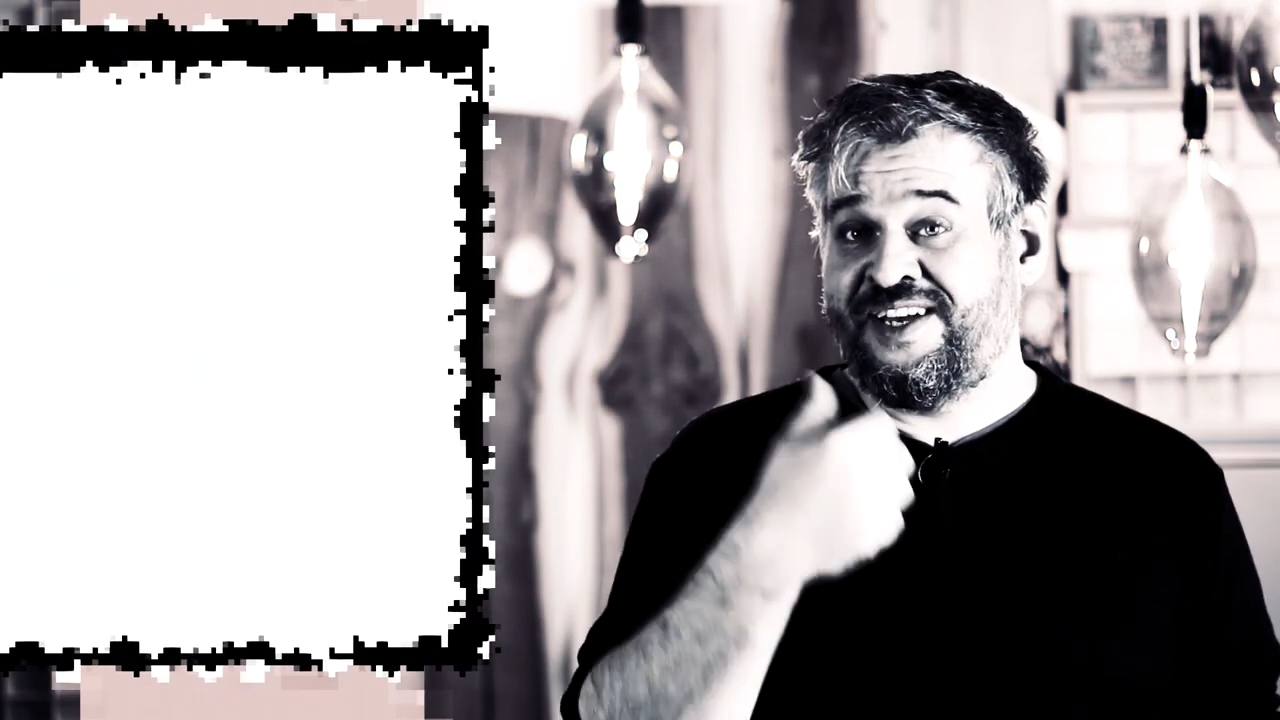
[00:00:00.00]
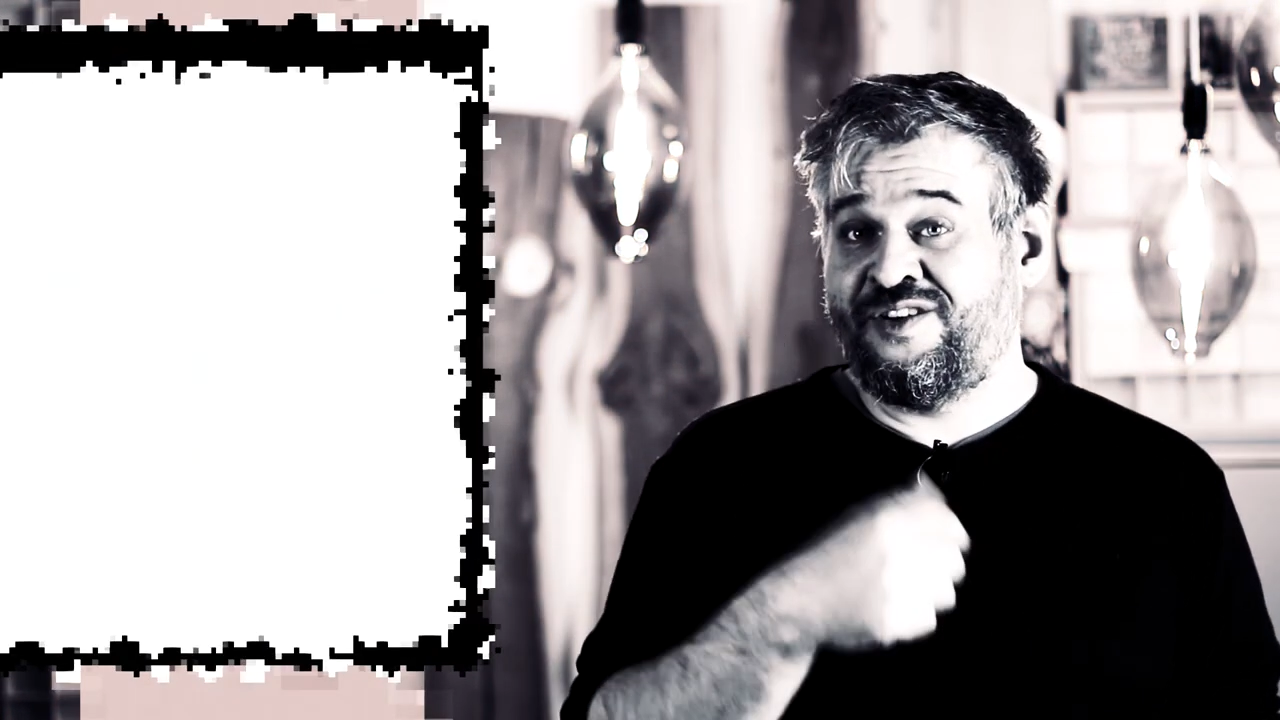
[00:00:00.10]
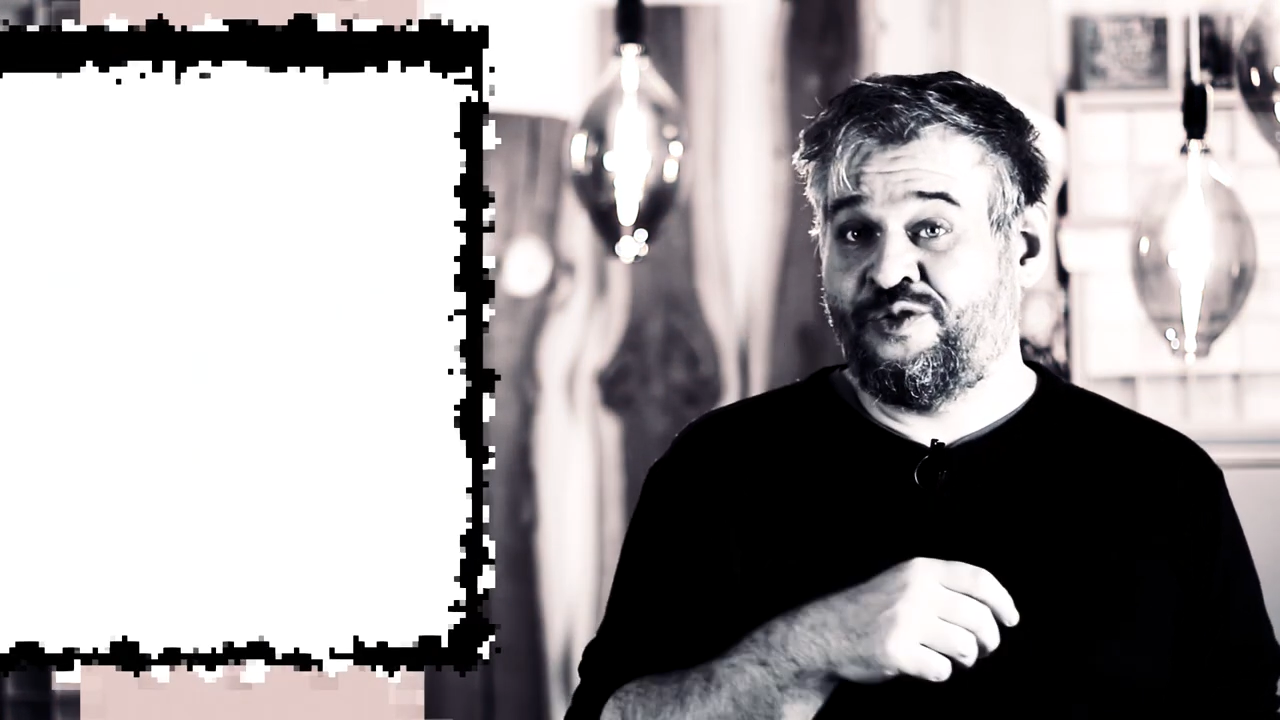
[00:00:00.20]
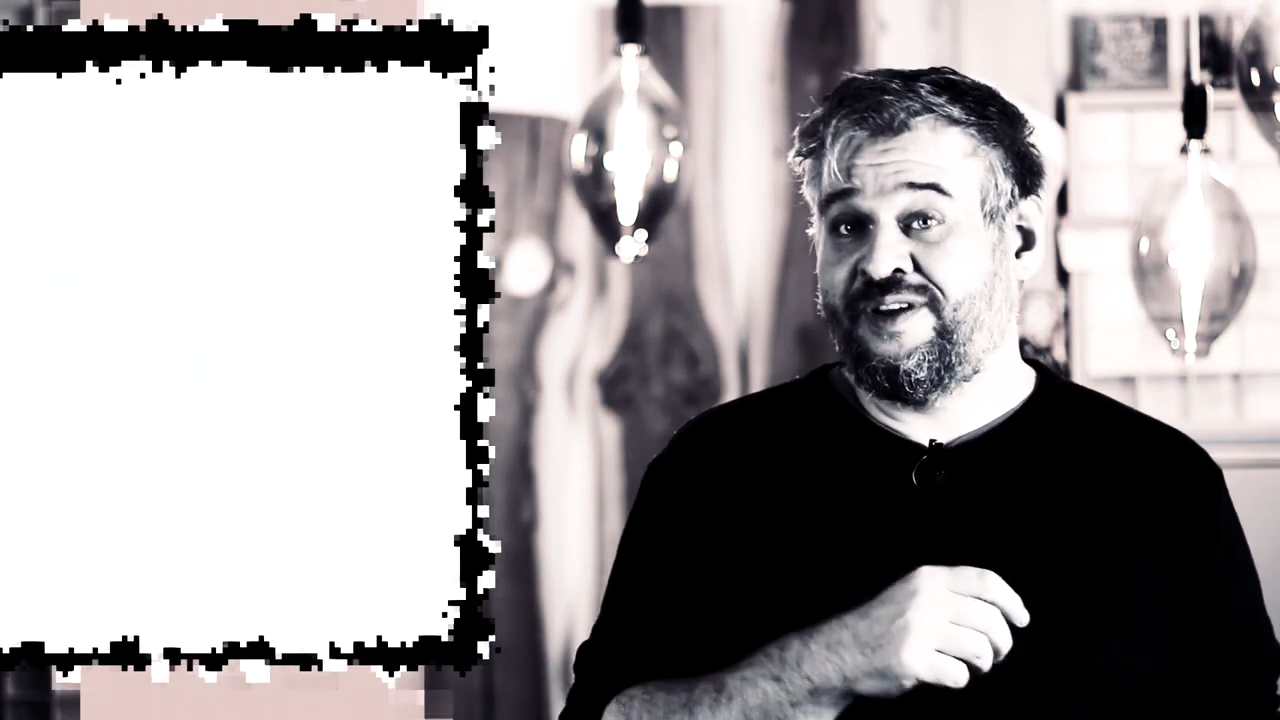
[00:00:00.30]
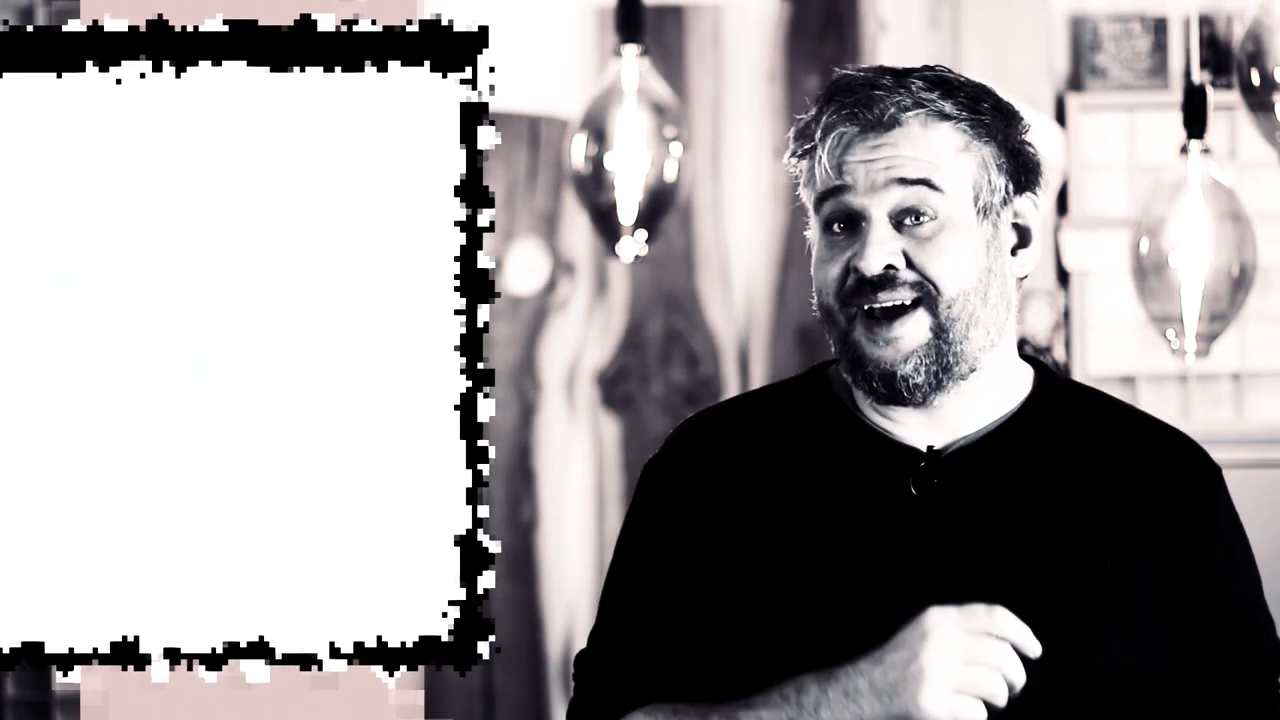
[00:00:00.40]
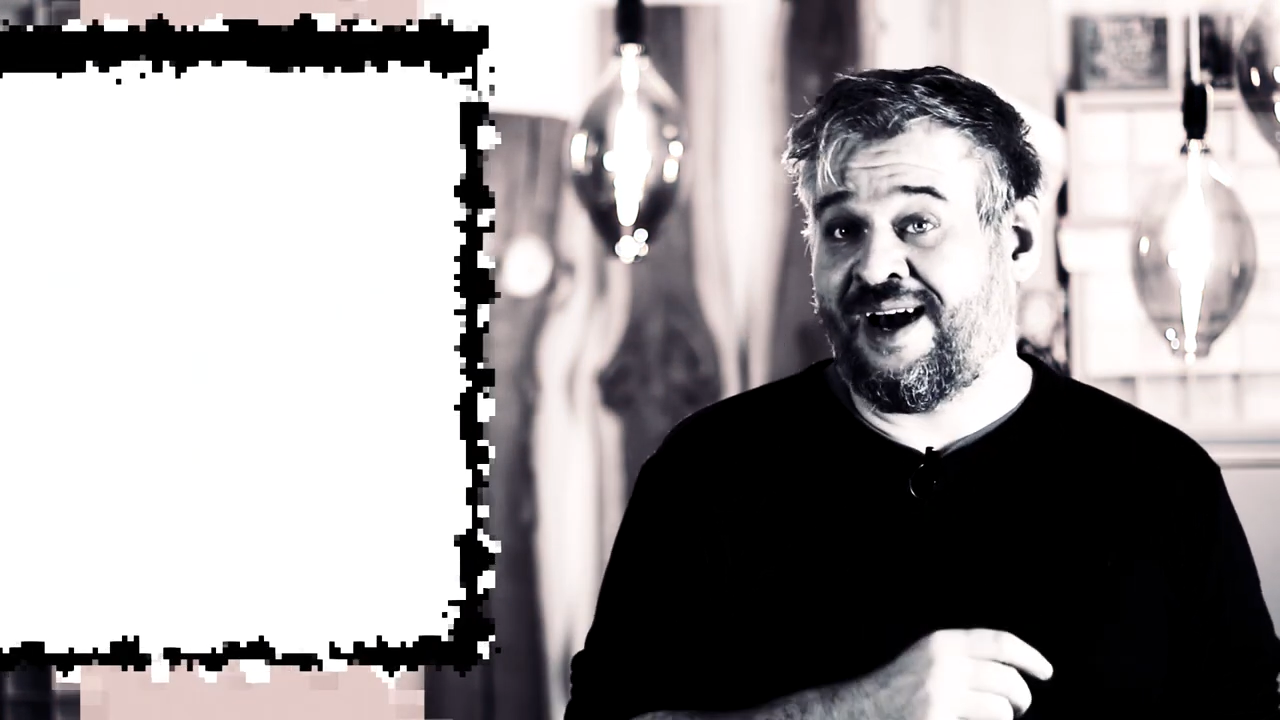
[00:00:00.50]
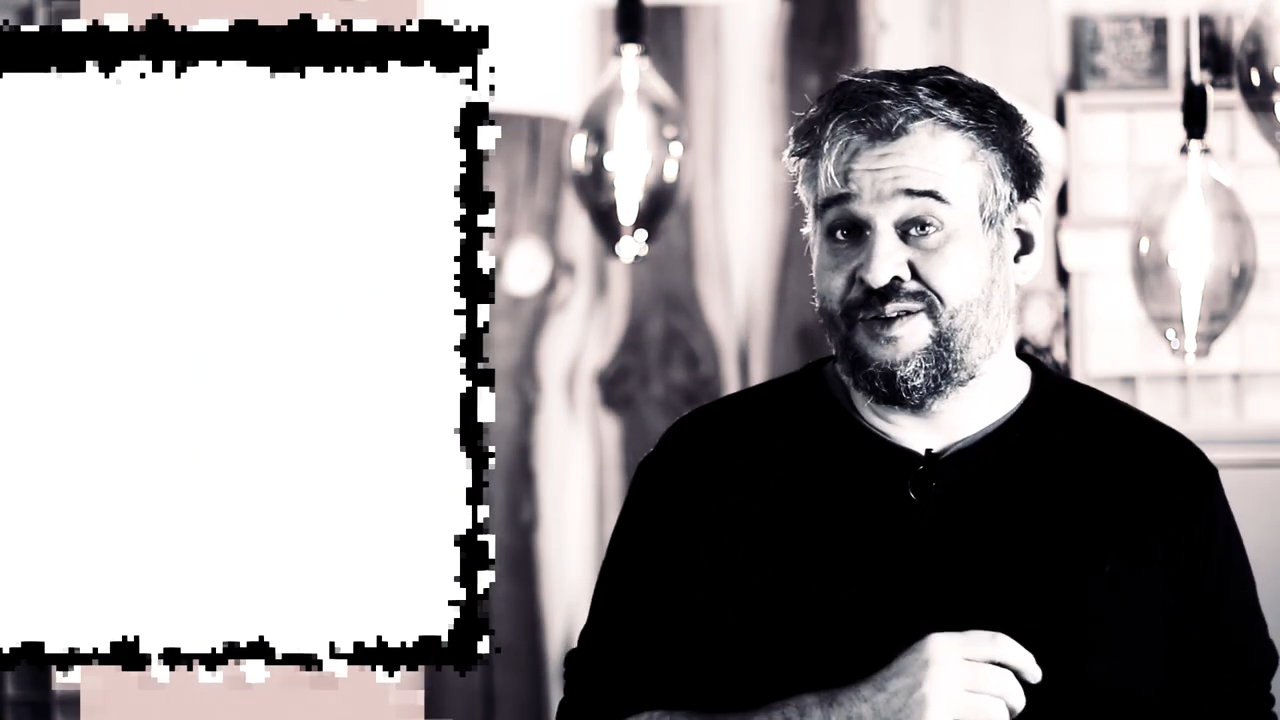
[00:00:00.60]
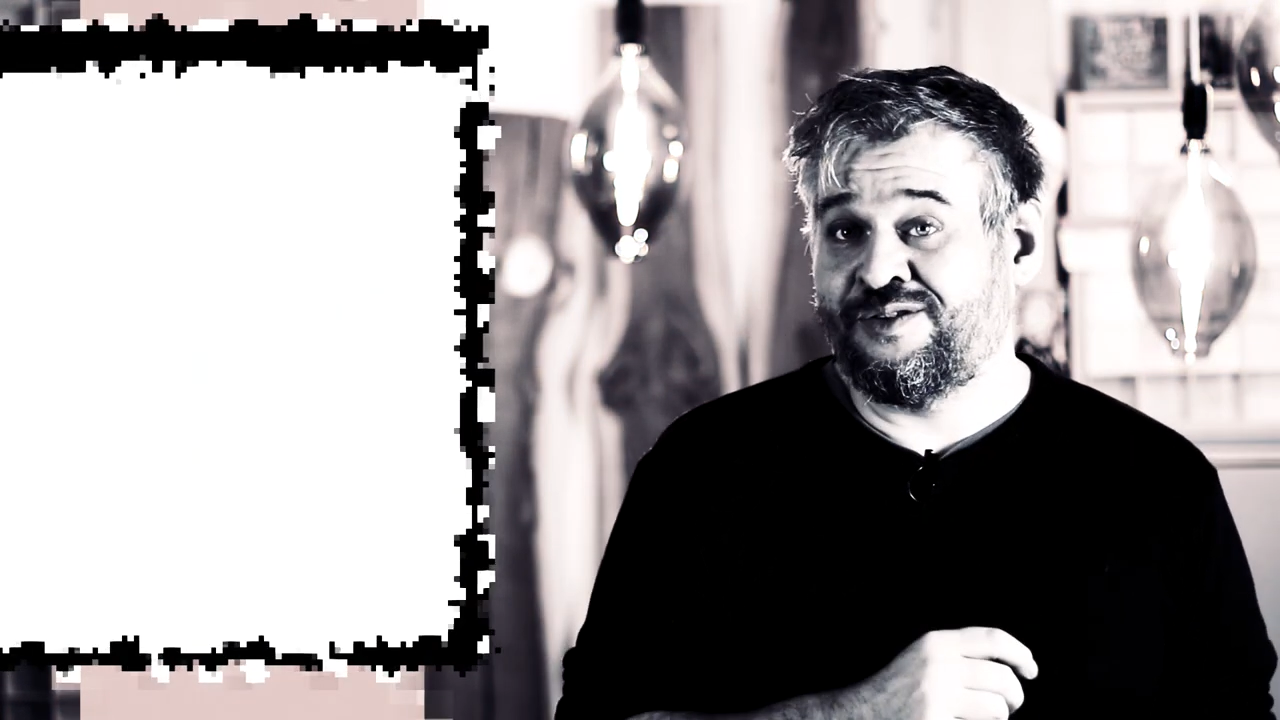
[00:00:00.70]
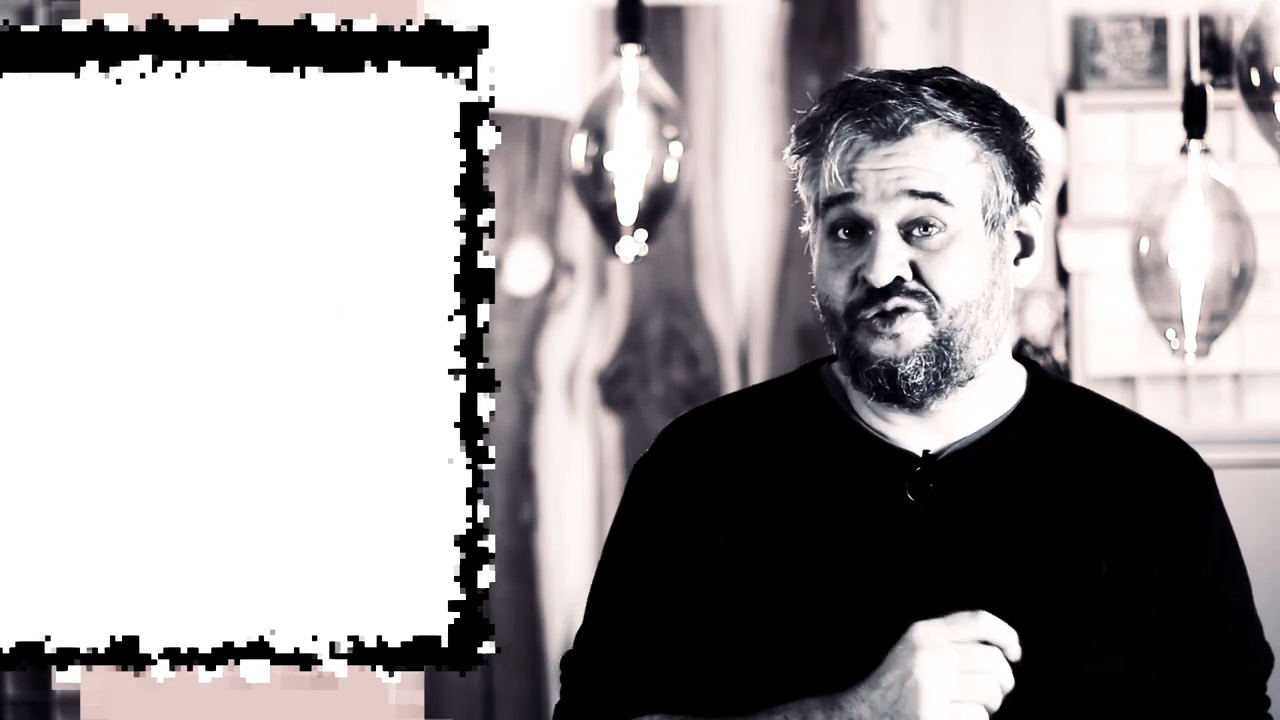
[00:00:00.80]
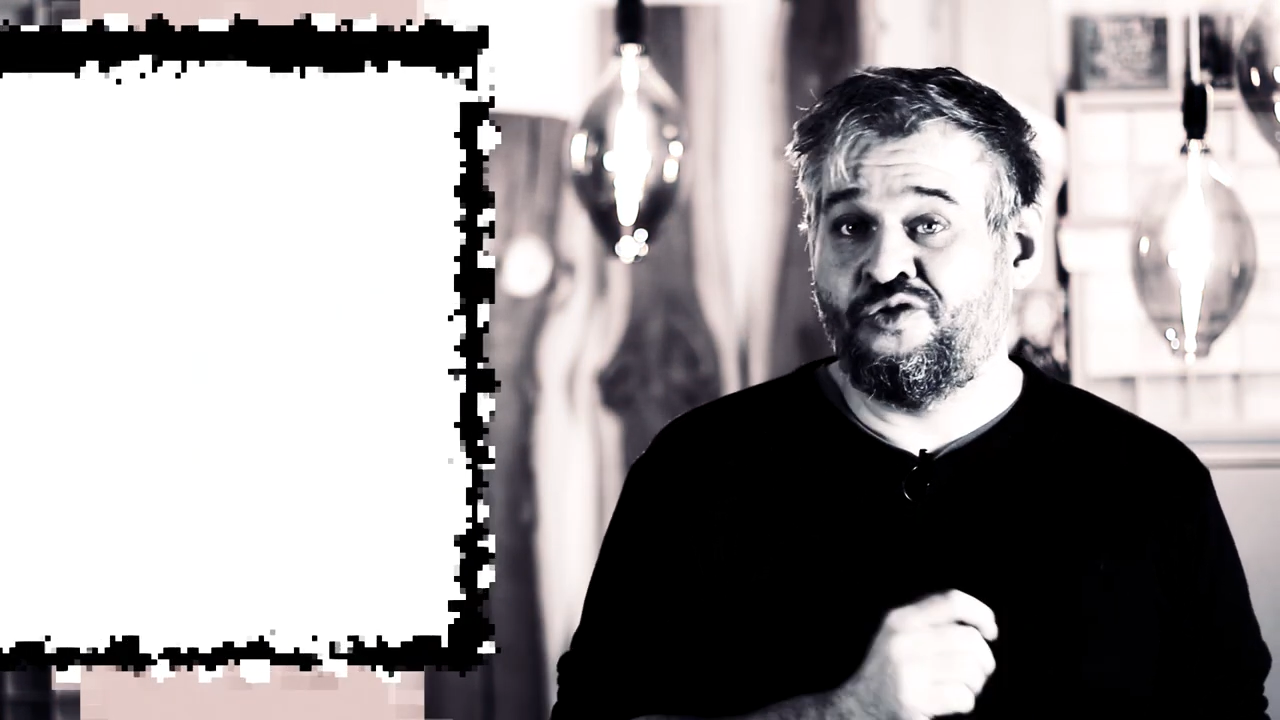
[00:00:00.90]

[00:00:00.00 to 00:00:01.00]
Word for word: Video hier aus